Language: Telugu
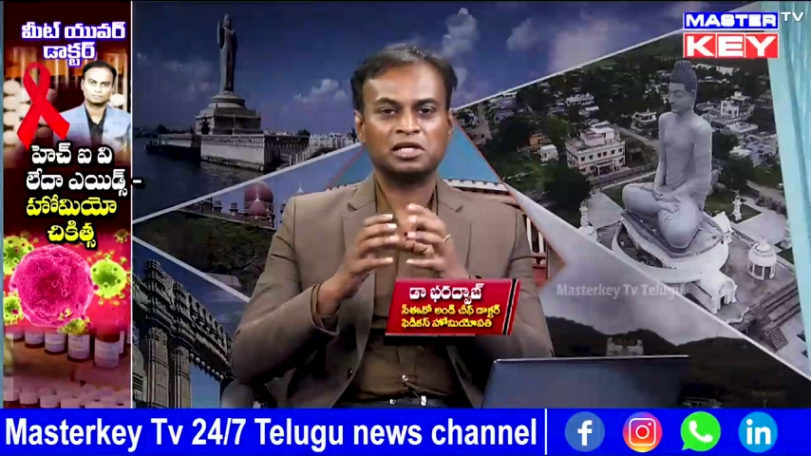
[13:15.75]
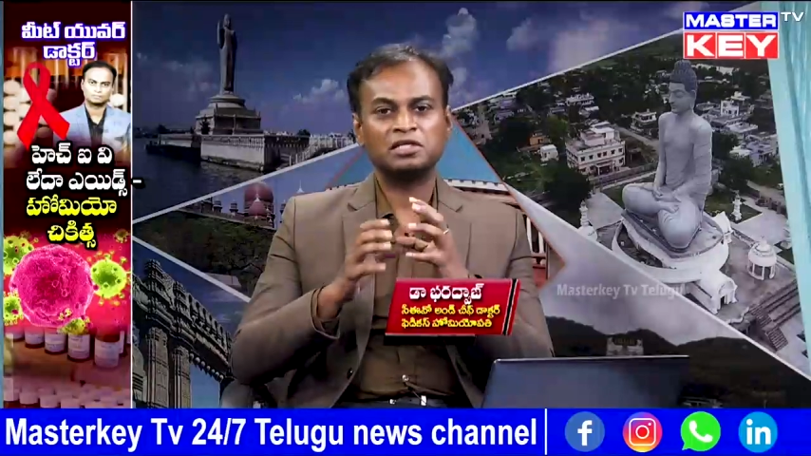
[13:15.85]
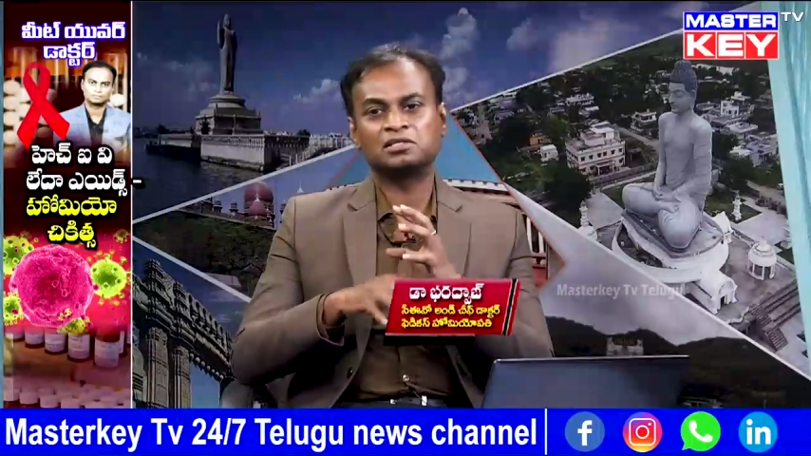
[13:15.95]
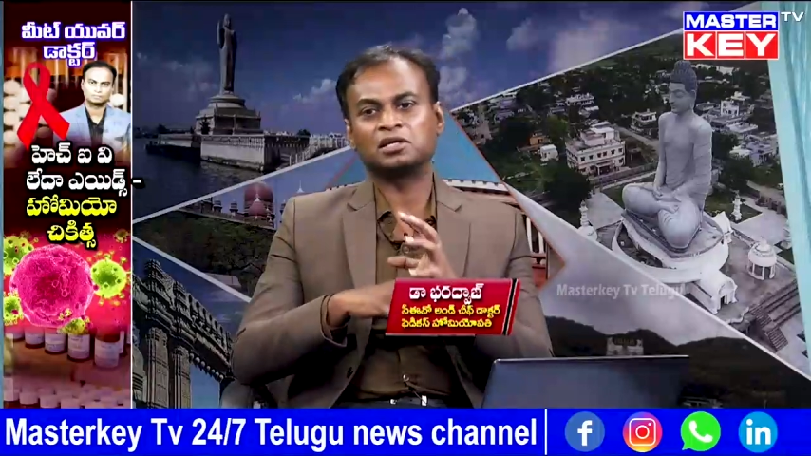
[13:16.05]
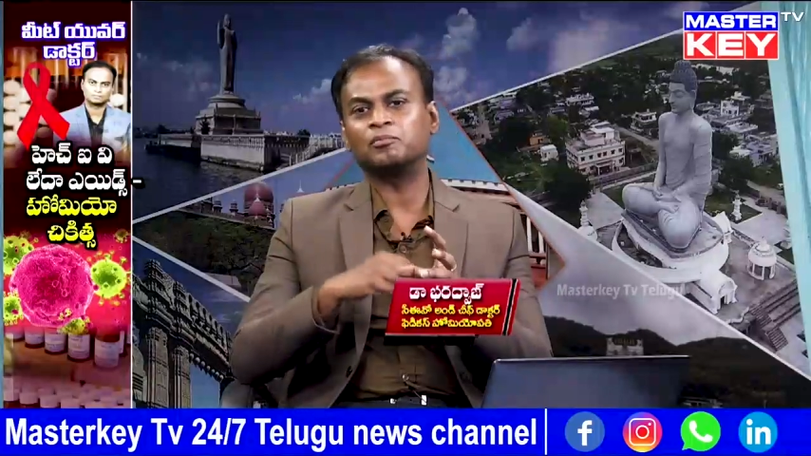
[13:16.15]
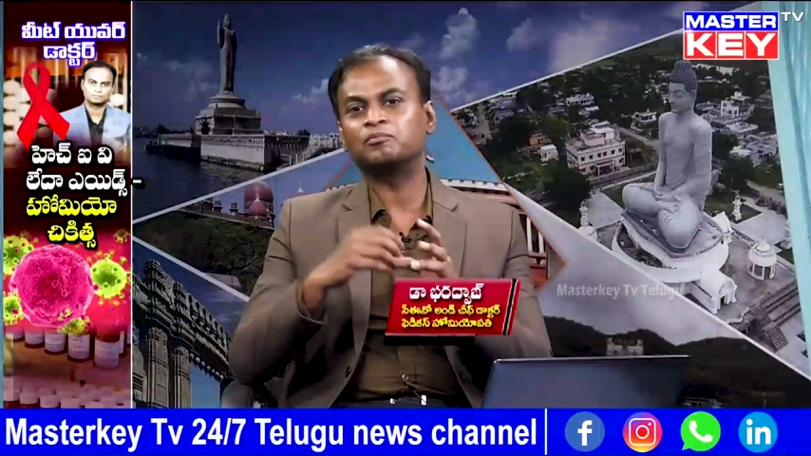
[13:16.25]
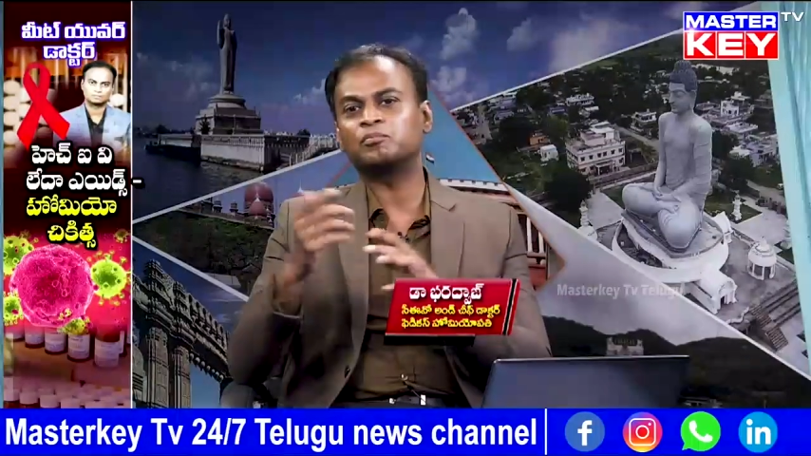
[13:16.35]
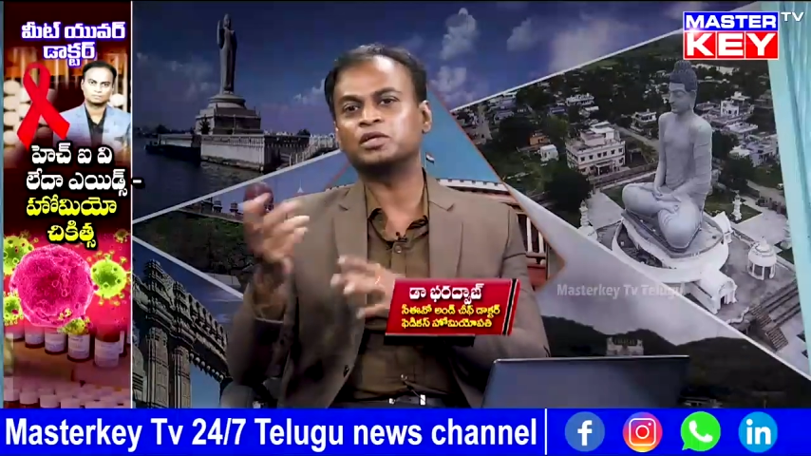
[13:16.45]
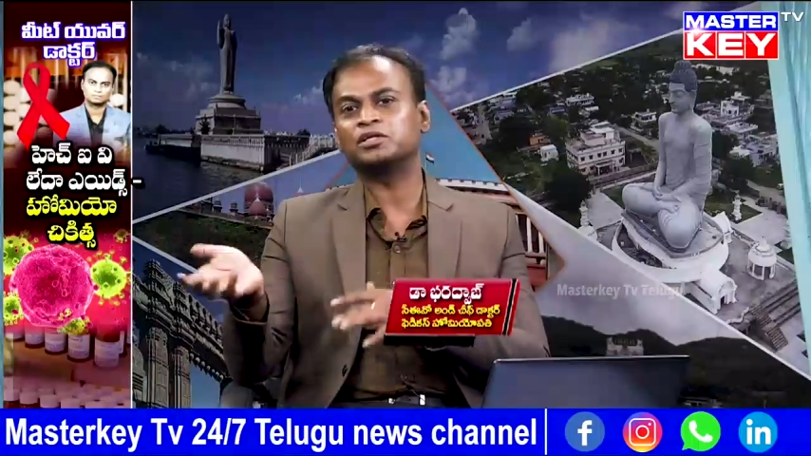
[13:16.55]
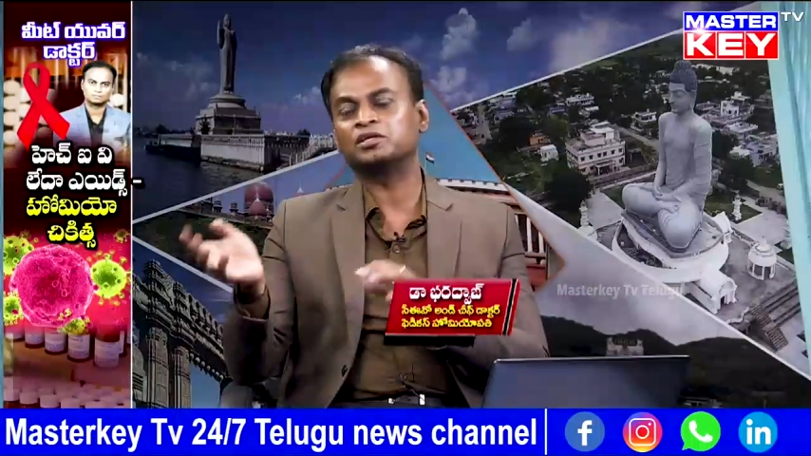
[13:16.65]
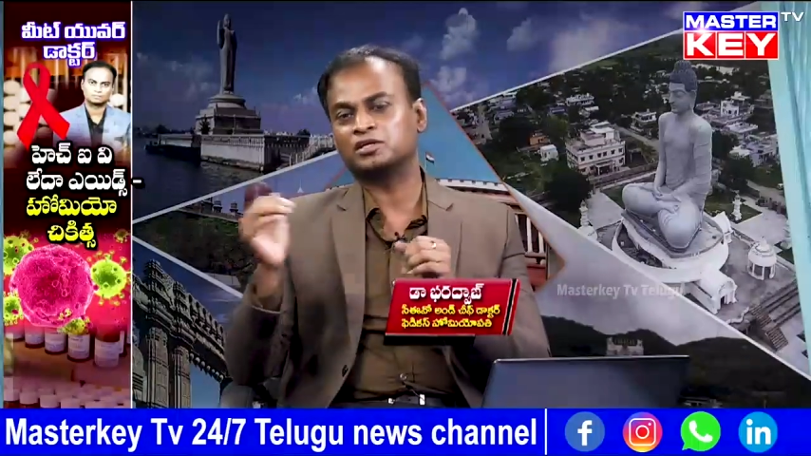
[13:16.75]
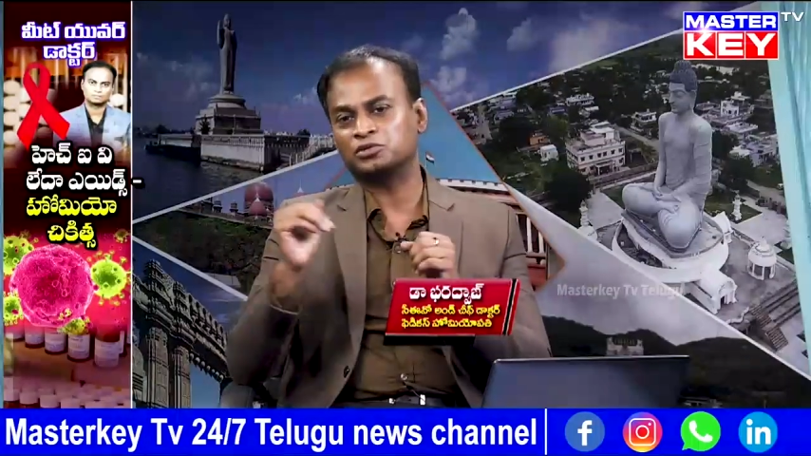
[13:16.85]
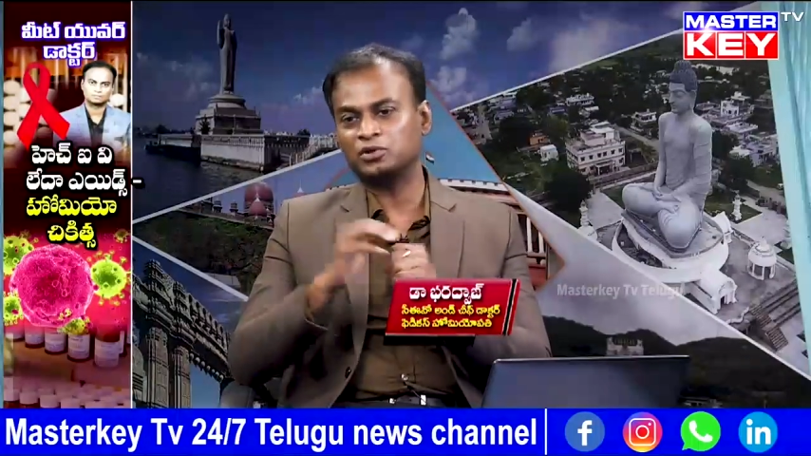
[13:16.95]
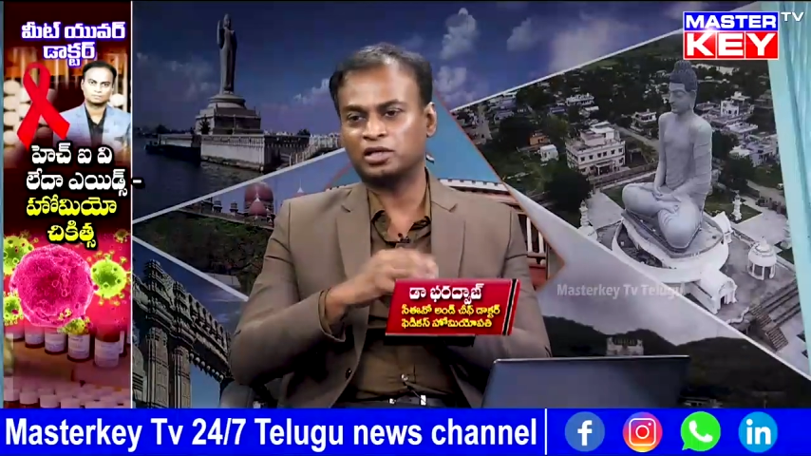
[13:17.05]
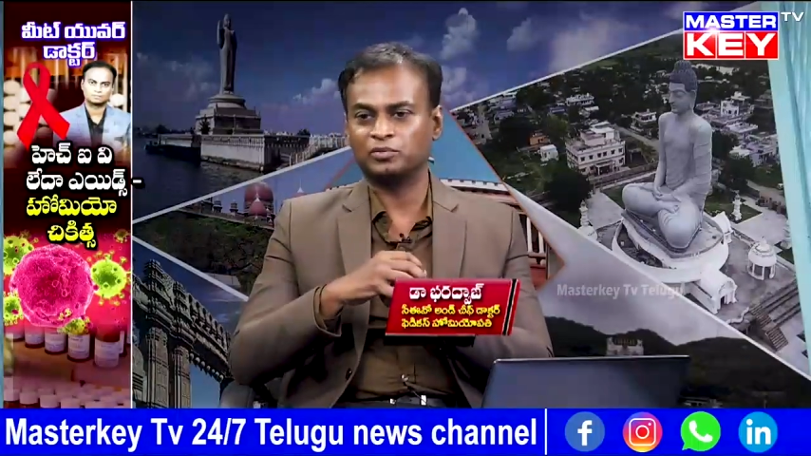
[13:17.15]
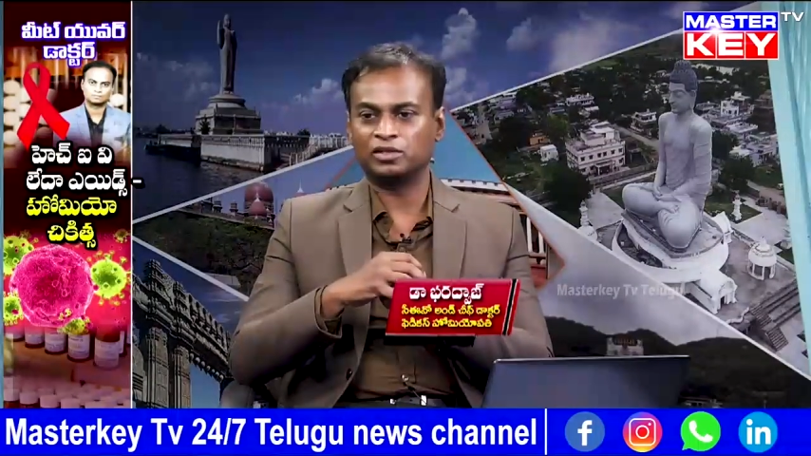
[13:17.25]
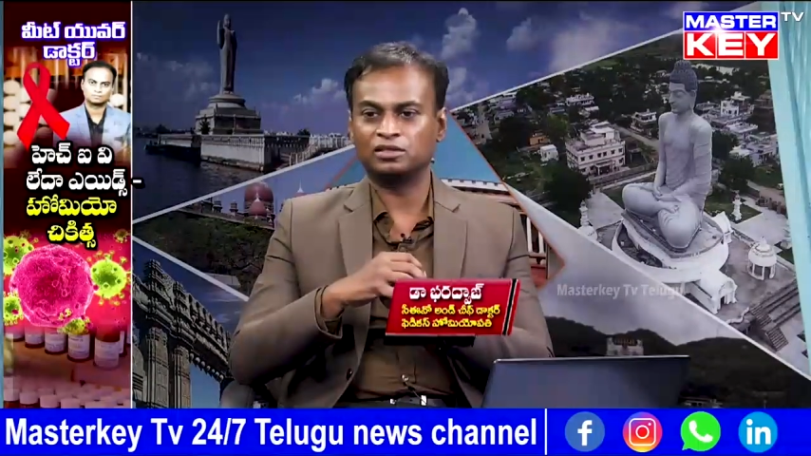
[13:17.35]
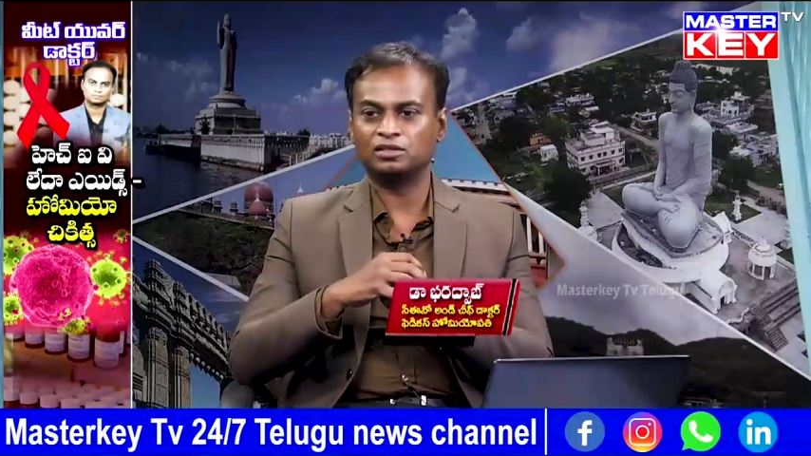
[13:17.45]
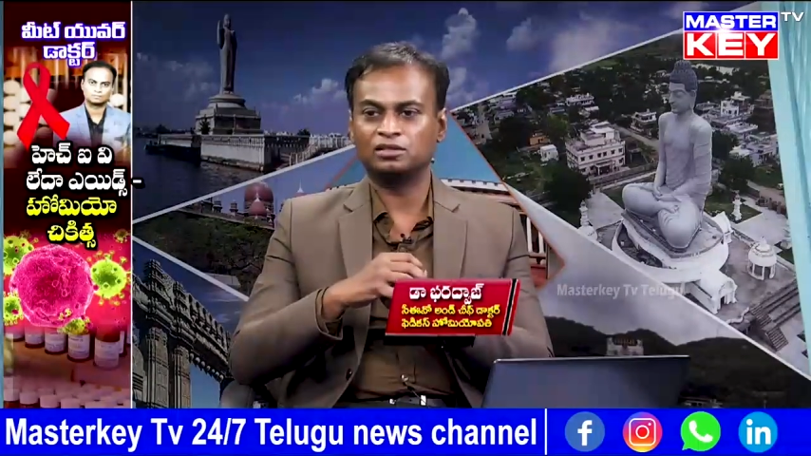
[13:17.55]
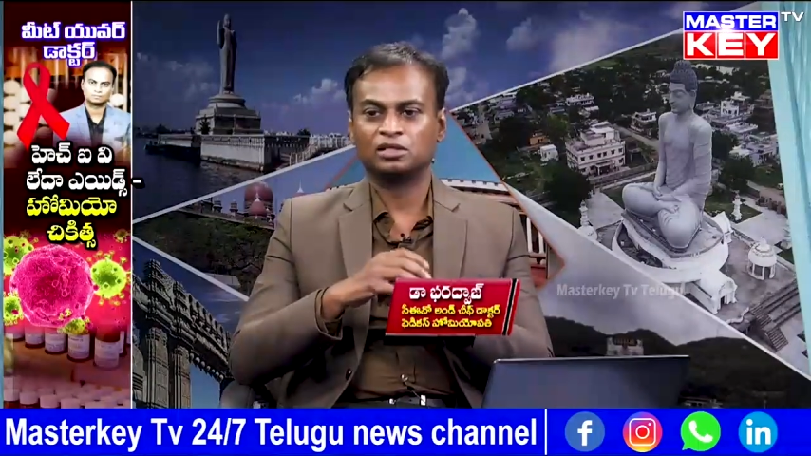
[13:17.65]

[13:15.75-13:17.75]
ఎయిడ్స్ కంప్లీట్గా క్యూర్ అయిపోయింది